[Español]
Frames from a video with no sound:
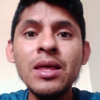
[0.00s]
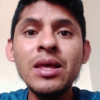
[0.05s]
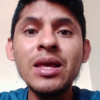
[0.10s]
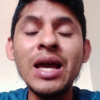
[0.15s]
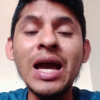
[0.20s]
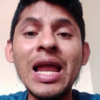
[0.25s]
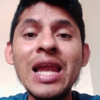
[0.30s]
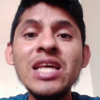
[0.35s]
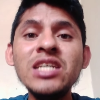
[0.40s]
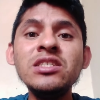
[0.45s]

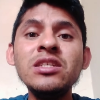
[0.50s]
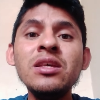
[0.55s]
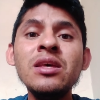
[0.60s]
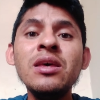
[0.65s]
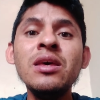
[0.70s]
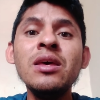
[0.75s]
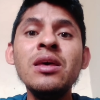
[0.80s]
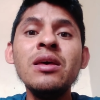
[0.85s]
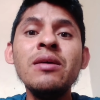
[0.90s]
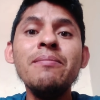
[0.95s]
Calix
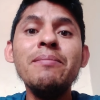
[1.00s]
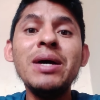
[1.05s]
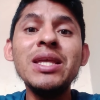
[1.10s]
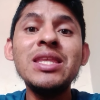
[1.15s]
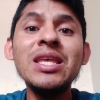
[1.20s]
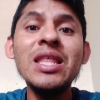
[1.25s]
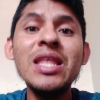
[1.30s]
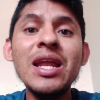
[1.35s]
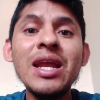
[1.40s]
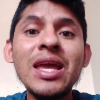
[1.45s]
va a
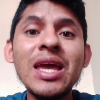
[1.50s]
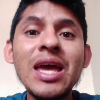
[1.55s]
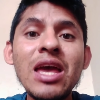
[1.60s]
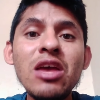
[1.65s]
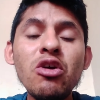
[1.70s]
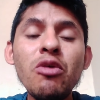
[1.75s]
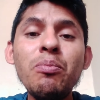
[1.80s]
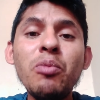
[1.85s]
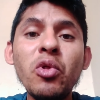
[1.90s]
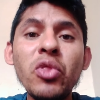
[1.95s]
tener que
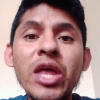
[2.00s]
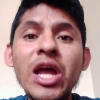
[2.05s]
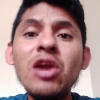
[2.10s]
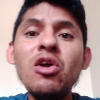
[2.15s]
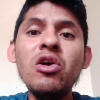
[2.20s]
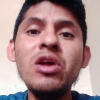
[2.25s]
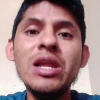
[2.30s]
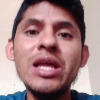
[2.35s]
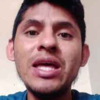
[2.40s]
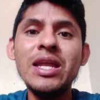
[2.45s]
ellos
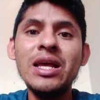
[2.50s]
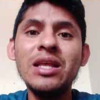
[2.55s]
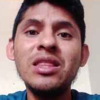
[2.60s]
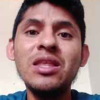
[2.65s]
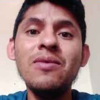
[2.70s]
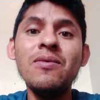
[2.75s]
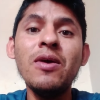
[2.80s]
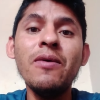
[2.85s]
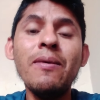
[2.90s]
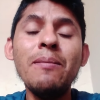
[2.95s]
ponerlos en la
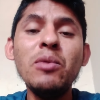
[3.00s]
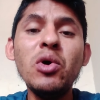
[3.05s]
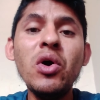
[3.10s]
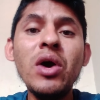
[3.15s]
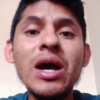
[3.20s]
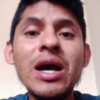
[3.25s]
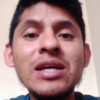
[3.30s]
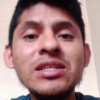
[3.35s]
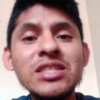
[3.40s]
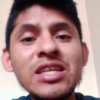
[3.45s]
directiva y vamos
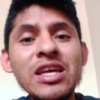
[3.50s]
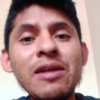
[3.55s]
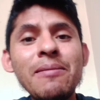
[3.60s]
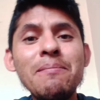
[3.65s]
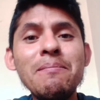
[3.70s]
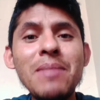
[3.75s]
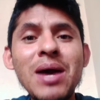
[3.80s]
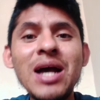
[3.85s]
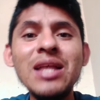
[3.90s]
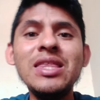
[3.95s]
a hacer
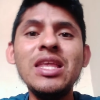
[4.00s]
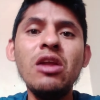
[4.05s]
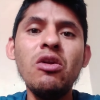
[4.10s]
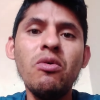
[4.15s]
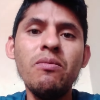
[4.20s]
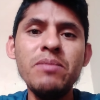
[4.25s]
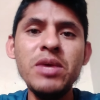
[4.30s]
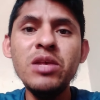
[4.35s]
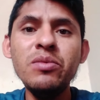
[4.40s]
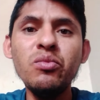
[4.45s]
más de lo
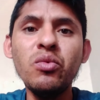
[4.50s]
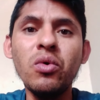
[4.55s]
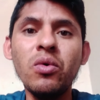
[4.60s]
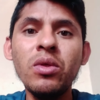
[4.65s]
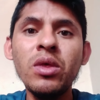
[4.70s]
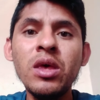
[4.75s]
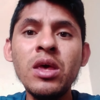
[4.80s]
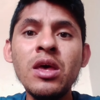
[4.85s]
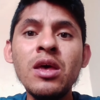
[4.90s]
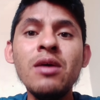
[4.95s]
mismo.
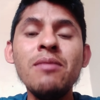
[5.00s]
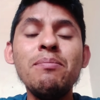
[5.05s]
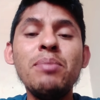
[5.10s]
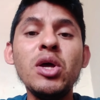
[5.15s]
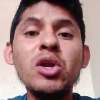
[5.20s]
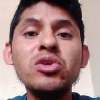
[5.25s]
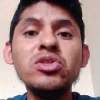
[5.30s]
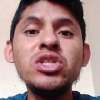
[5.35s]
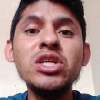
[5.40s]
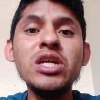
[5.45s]

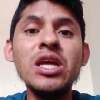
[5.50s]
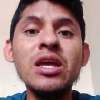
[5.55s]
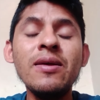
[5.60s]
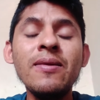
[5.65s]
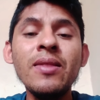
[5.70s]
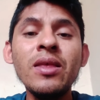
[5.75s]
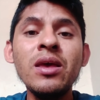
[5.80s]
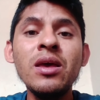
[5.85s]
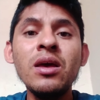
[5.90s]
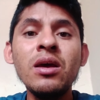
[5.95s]
Pero
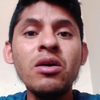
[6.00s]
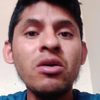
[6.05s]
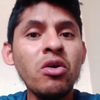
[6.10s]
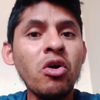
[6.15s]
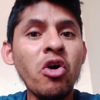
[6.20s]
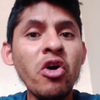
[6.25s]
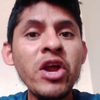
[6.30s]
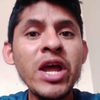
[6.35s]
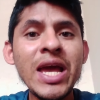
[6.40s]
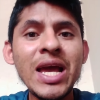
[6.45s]
sí,
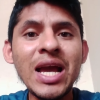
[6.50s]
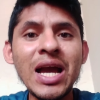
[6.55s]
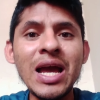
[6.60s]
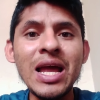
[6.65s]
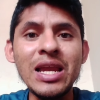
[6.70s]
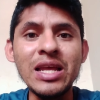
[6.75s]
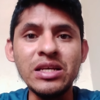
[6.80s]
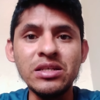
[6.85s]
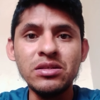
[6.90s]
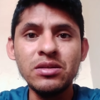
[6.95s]
Jorge
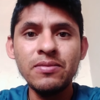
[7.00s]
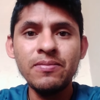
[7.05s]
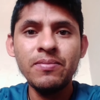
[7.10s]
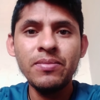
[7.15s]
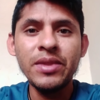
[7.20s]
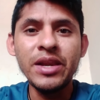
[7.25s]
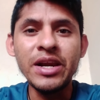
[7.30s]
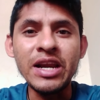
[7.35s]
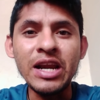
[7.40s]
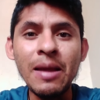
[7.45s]
Calix
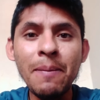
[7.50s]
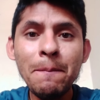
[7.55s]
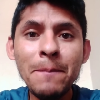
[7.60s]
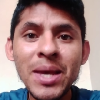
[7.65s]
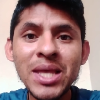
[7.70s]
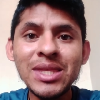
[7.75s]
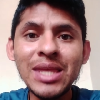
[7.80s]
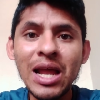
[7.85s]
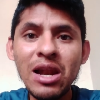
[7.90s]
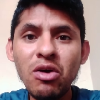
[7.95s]

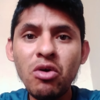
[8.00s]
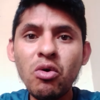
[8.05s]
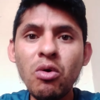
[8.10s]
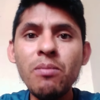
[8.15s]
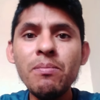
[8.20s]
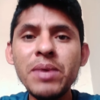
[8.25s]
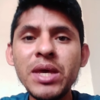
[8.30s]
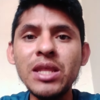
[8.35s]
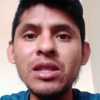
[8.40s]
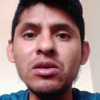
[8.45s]
respeta los
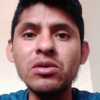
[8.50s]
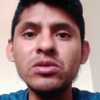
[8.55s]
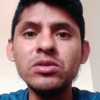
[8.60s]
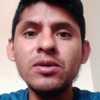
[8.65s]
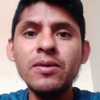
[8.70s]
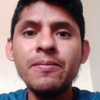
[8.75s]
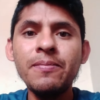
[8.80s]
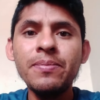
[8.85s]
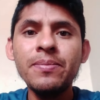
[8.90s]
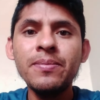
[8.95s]
convenios.